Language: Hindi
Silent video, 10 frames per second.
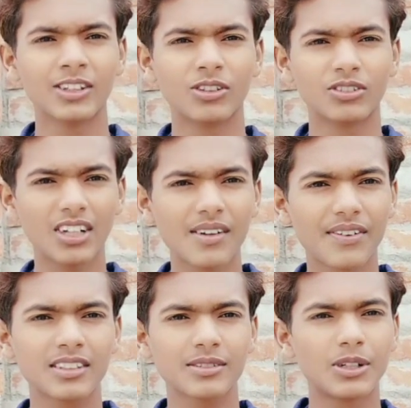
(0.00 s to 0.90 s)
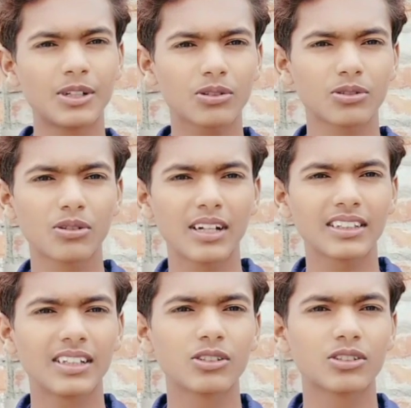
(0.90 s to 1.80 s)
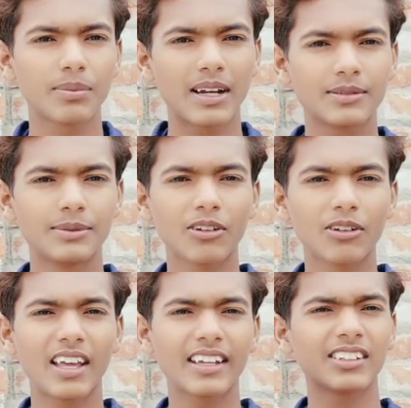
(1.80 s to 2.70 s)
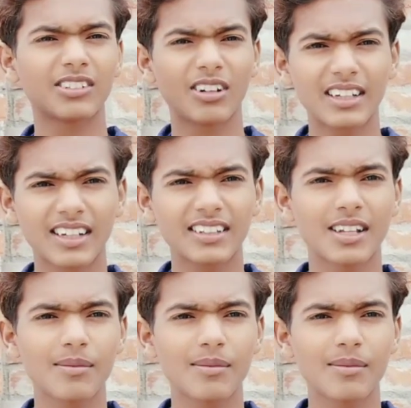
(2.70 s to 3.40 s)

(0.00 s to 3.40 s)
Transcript: तो चलिए फ्रेंड्स वीडियो को शुरू करते हैं उससे पहले इस वीडियो को लाइक तो नहीं तो लाइक करना